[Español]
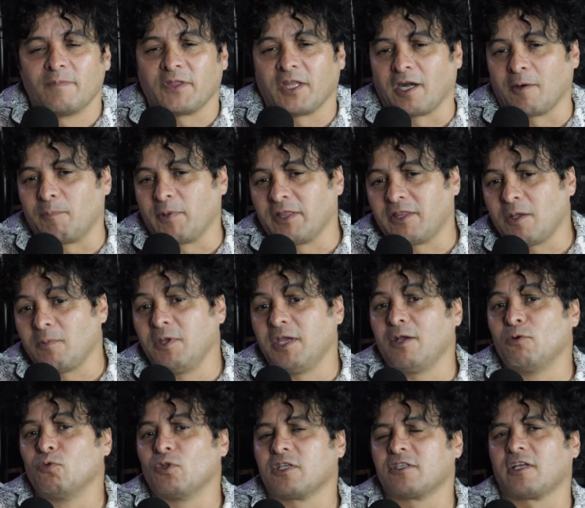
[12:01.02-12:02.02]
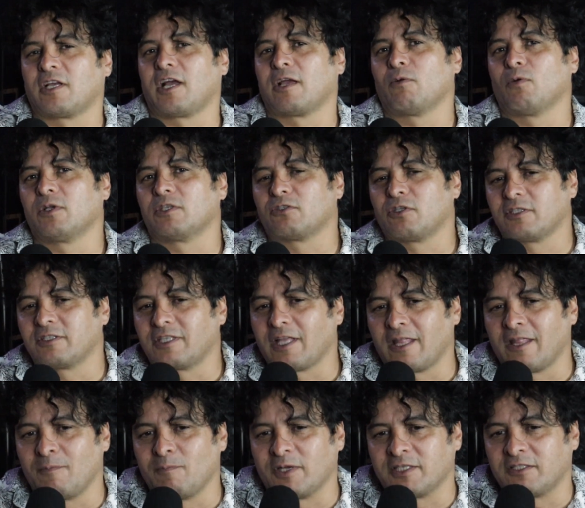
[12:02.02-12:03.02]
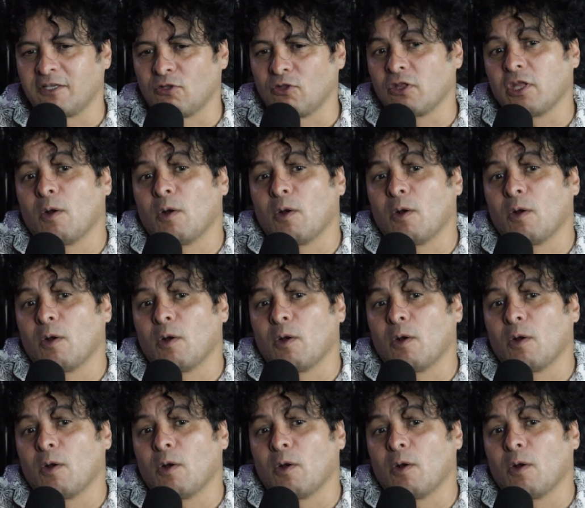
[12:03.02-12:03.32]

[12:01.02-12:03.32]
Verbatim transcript: de repente vi unas dije, ay, güey, esto está demasiado